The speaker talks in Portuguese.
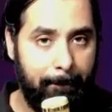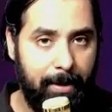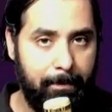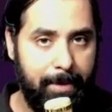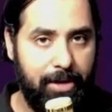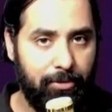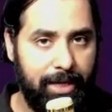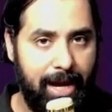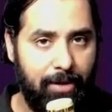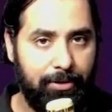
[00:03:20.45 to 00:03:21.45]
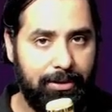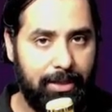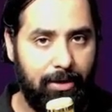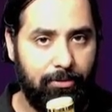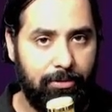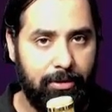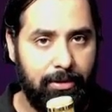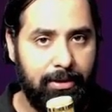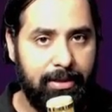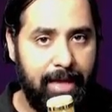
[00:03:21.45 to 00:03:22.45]
Primeiro grau, então,
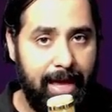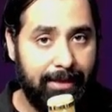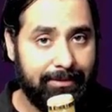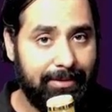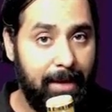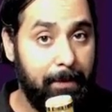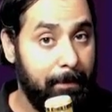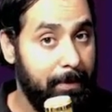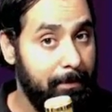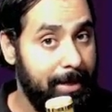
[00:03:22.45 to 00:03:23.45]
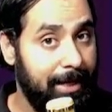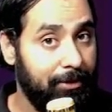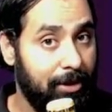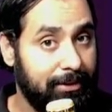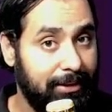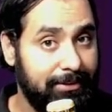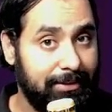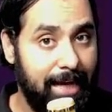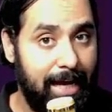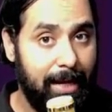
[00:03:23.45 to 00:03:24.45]
é sempre a primeira nota da
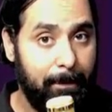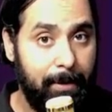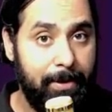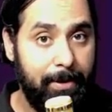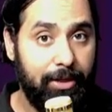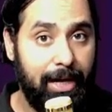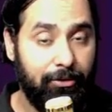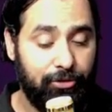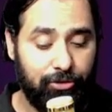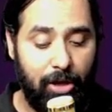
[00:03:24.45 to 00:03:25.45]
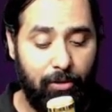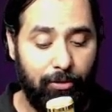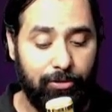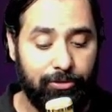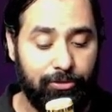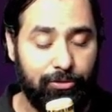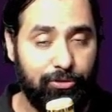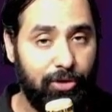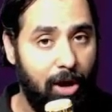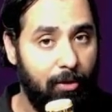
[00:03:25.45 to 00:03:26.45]
escala. Primeiro grau de Sol,
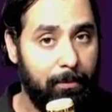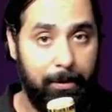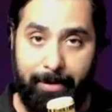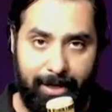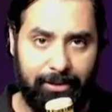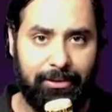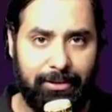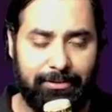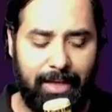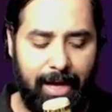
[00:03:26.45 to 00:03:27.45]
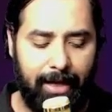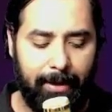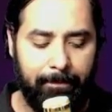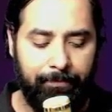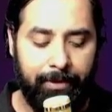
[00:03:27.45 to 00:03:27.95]
Sol, primeira nota da escala.